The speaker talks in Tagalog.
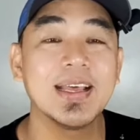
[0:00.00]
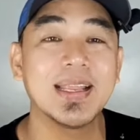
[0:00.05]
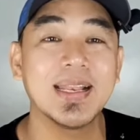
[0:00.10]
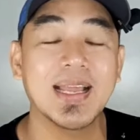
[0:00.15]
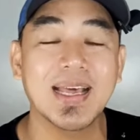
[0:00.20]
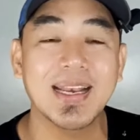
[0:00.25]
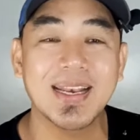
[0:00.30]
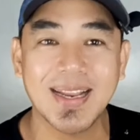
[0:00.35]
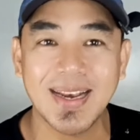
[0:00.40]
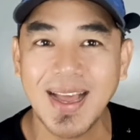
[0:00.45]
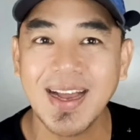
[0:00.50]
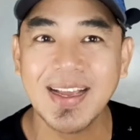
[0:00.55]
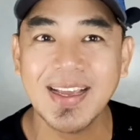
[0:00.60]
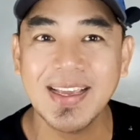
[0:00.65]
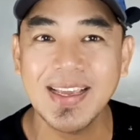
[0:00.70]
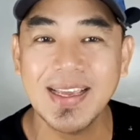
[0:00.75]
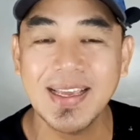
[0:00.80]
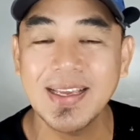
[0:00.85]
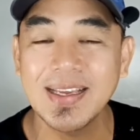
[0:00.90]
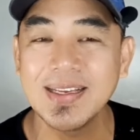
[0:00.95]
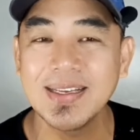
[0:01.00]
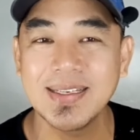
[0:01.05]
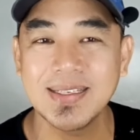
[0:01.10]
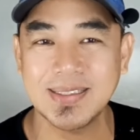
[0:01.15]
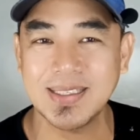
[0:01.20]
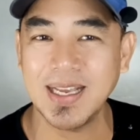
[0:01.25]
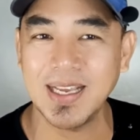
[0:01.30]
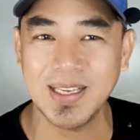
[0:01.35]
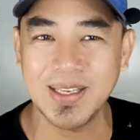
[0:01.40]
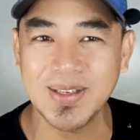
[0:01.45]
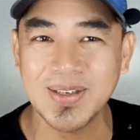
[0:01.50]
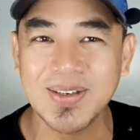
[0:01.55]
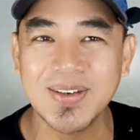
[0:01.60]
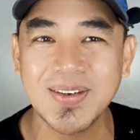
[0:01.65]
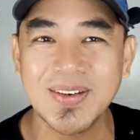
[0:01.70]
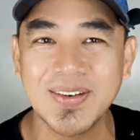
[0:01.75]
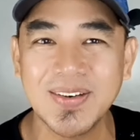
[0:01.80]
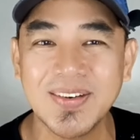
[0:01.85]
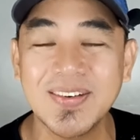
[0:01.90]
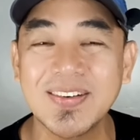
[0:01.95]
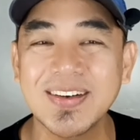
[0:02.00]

ng lalaki sa iyo.